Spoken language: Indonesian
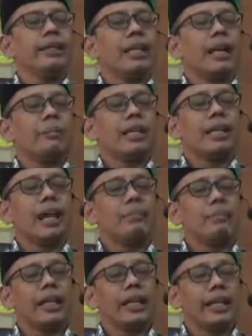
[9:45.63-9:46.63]
Yang
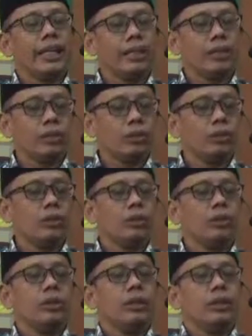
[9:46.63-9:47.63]
pendamping
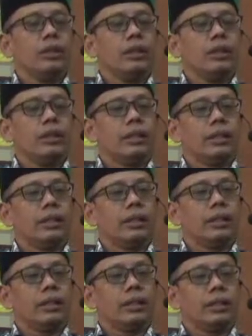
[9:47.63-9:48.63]
itu
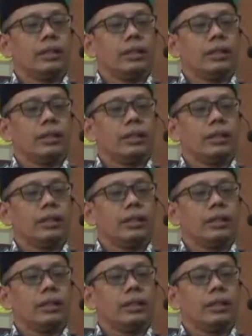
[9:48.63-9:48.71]
eh,